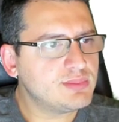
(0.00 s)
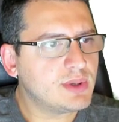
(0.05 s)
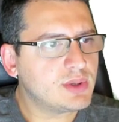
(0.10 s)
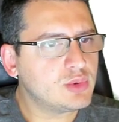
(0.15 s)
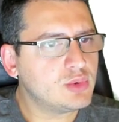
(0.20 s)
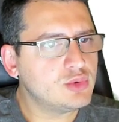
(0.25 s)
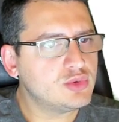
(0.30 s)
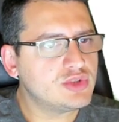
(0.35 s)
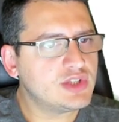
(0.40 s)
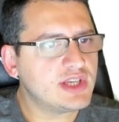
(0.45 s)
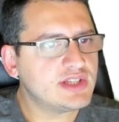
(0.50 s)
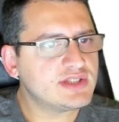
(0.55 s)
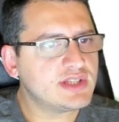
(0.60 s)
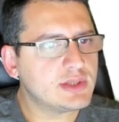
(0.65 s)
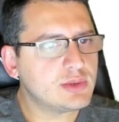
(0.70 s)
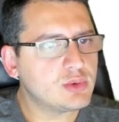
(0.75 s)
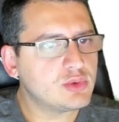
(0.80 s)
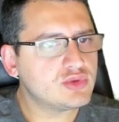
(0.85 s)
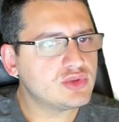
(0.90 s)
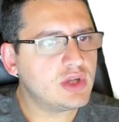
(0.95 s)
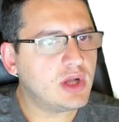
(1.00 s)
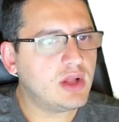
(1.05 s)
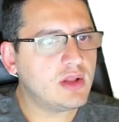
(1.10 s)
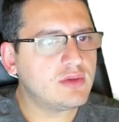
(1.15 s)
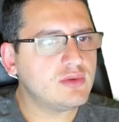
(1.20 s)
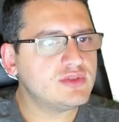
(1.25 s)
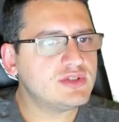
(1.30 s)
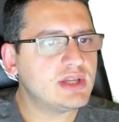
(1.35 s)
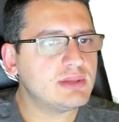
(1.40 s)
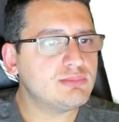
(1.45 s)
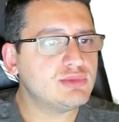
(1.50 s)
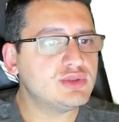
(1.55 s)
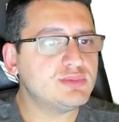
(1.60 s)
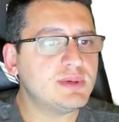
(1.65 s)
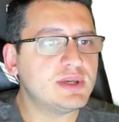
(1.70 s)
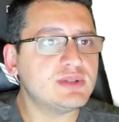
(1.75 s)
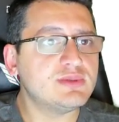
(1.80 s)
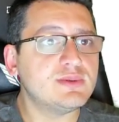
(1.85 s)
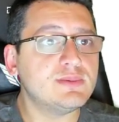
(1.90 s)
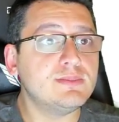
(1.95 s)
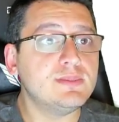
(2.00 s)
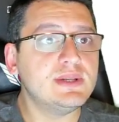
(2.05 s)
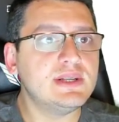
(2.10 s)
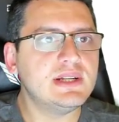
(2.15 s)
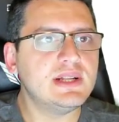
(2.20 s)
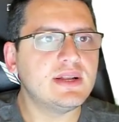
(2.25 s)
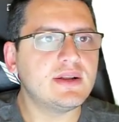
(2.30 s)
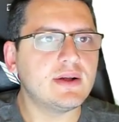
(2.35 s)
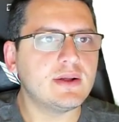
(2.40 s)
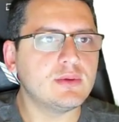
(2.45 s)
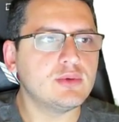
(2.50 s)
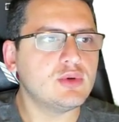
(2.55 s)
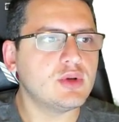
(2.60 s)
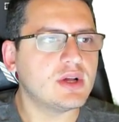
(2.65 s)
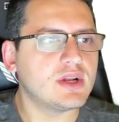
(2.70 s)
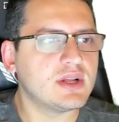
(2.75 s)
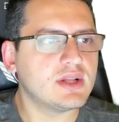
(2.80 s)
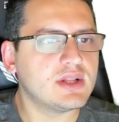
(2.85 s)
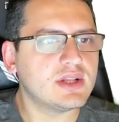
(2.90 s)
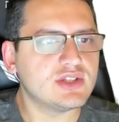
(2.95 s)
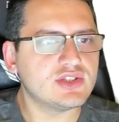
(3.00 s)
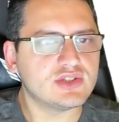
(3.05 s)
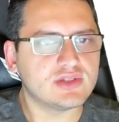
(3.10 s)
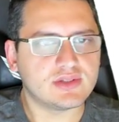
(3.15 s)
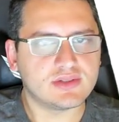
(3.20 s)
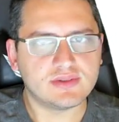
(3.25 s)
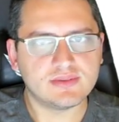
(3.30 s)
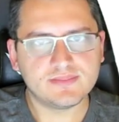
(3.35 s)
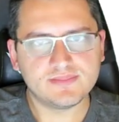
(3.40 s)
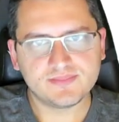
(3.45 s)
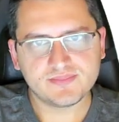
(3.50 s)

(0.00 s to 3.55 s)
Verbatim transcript: Bak 3.89'da 665 bin 1 lira alıyor arkadaşlar.